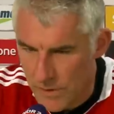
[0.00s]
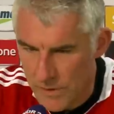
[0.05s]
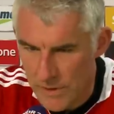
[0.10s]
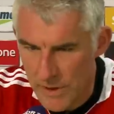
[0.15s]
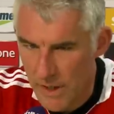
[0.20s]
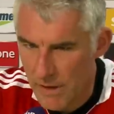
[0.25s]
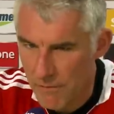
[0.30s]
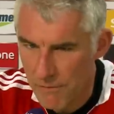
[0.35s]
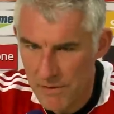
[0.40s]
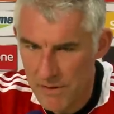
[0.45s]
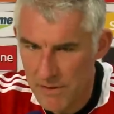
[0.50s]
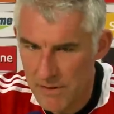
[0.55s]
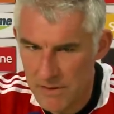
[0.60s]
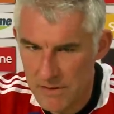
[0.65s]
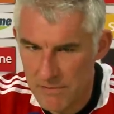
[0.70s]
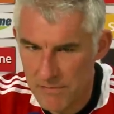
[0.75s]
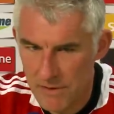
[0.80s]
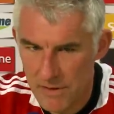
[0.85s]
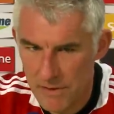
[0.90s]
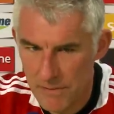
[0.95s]
Nee, ich finde,
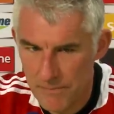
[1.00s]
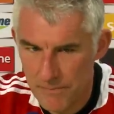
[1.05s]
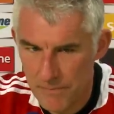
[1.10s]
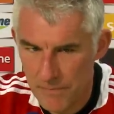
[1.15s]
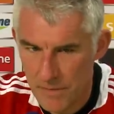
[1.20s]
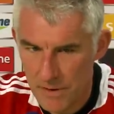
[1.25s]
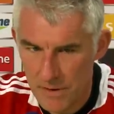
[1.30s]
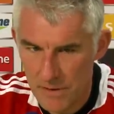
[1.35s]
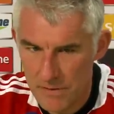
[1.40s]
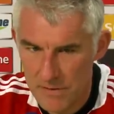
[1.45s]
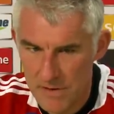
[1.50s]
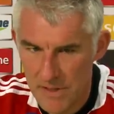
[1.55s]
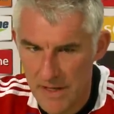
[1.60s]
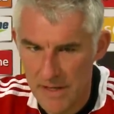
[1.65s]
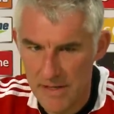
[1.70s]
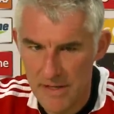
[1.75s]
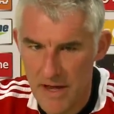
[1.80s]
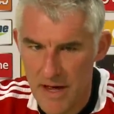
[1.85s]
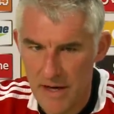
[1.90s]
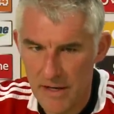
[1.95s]
dass wir äh, sehr
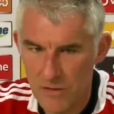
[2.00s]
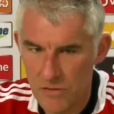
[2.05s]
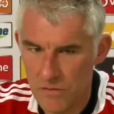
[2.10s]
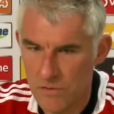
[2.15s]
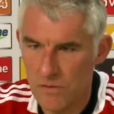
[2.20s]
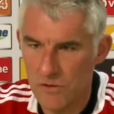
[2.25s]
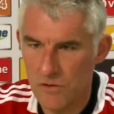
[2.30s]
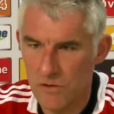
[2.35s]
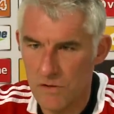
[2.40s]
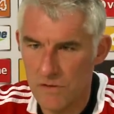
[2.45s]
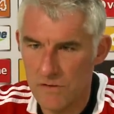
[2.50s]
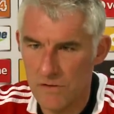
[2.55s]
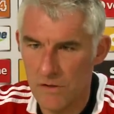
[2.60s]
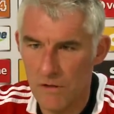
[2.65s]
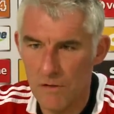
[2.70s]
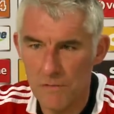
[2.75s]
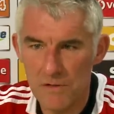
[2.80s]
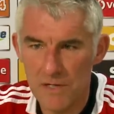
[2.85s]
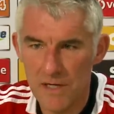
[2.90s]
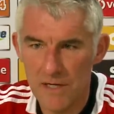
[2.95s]
energisch und entschlossen
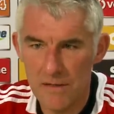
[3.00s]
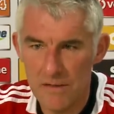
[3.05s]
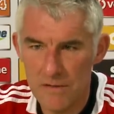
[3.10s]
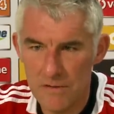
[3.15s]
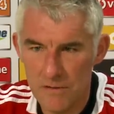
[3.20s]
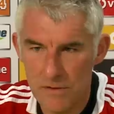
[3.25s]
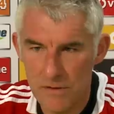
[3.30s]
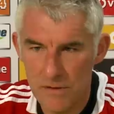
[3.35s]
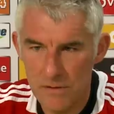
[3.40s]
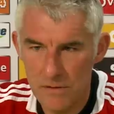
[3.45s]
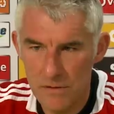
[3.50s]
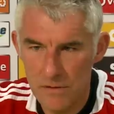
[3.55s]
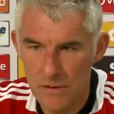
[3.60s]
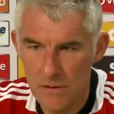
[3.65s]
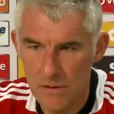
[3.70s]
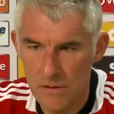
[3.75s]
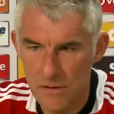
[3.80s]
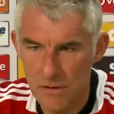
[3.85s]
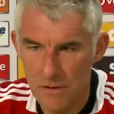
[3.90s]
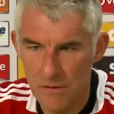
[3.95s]
auftreten sollten.
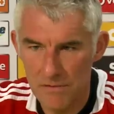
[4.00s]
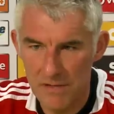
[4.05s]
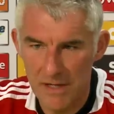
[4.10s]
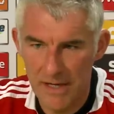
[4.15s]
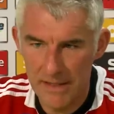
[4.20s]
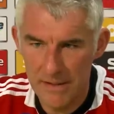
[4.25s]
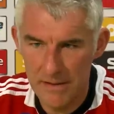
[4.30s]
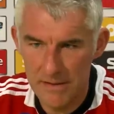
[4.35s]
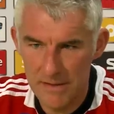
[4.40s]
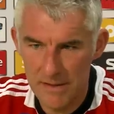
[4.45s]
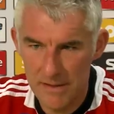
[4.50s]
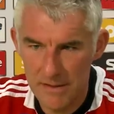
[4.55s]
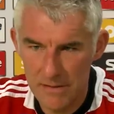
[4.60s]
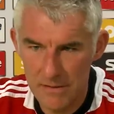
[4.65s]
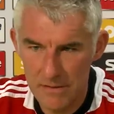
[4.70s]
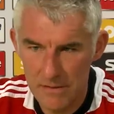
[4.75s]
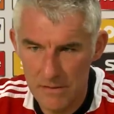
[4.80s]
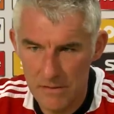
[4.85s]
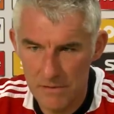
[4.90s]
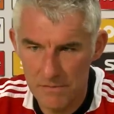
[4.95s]
Auf der einen
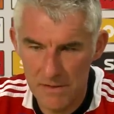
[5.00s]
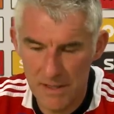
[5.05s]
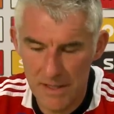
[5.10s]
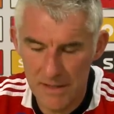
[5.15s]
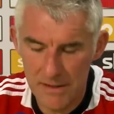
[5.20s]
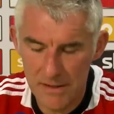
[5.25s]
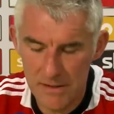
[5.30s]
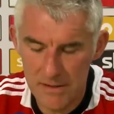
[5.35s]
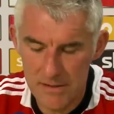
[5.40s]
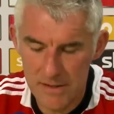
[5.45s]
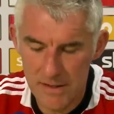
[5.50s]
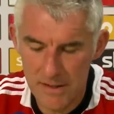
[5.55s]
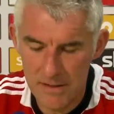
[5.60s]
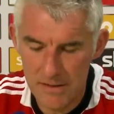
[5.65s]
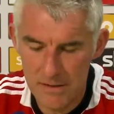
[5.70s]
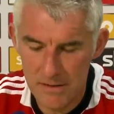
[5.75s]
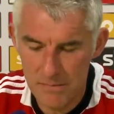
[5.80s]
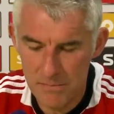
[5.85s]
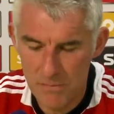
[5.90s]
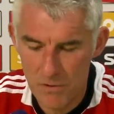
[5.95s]
Seite. Auf der anderen
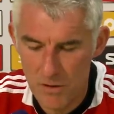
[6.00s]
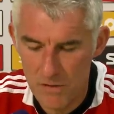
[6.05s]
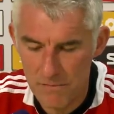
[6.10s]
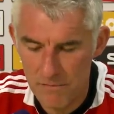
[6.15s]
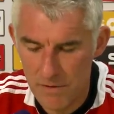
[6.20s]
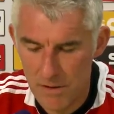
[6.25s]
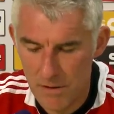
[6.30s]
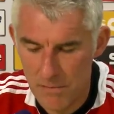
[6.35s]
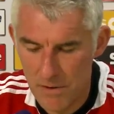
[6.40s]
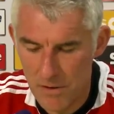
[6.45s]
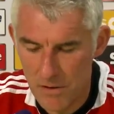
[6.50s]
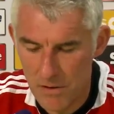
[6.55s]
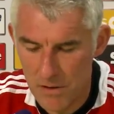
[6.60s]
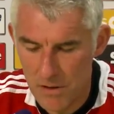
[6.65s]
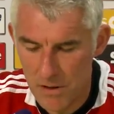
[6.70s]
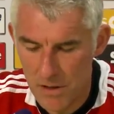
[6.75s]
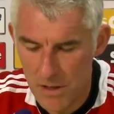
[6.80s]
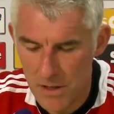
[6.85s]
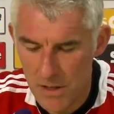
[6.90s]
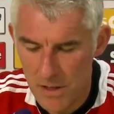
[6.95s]
Seite brauchen wir aber
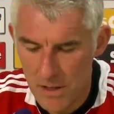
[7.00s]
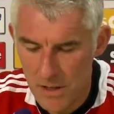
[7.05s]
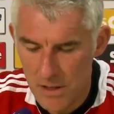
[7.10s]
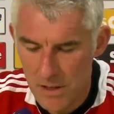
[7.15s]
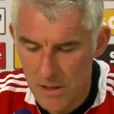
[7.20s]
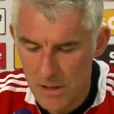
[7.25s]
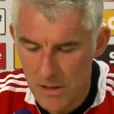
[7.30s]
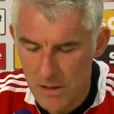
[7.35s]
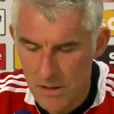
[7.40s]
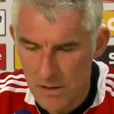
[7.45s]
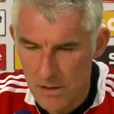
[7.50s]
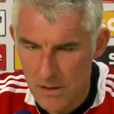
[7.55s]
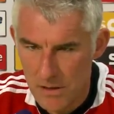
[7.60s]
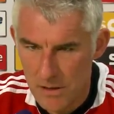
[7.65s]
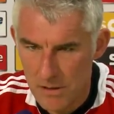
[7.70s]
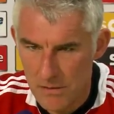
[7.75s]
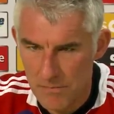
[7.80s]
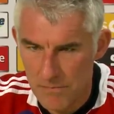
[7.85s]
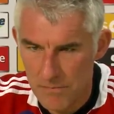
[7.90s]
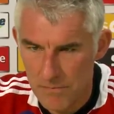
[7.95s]
auch
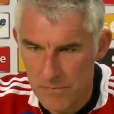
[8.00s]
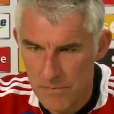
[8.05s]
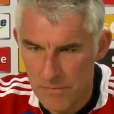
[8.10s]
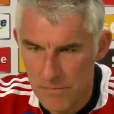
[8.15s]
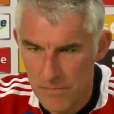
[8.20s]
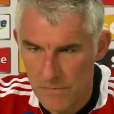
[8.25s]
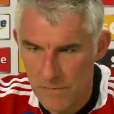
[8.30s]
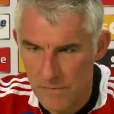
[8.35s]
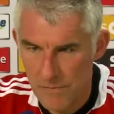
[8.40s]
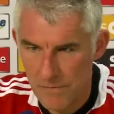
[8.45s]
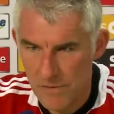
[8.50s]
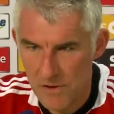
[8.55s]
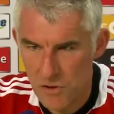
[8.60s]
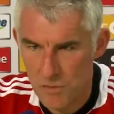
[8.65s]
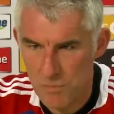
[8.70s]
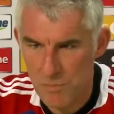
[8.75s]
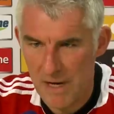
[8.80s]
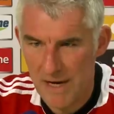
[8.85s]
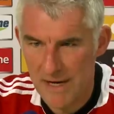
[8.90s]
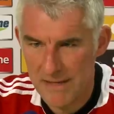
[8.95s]
ähm, viel
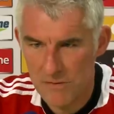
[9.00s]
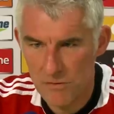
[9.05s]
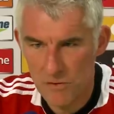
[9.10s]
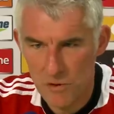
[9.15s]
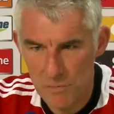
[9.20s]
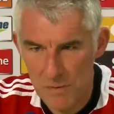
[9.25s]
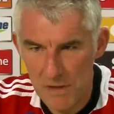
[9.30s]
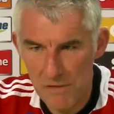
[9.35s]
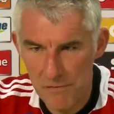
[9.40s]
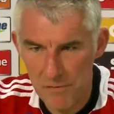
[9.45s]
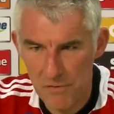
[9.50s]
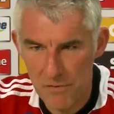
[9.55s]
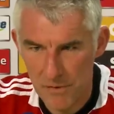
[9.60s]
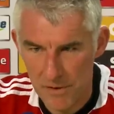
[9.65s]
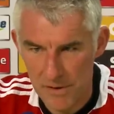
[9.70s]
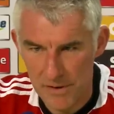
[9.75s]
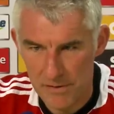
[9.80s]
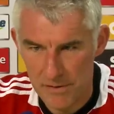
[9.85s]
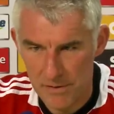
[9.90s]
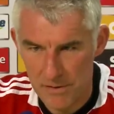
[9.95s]
Spaß und
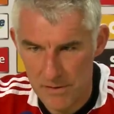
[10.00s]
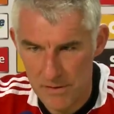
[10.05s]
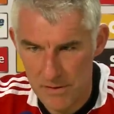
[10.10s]
Spielfreude.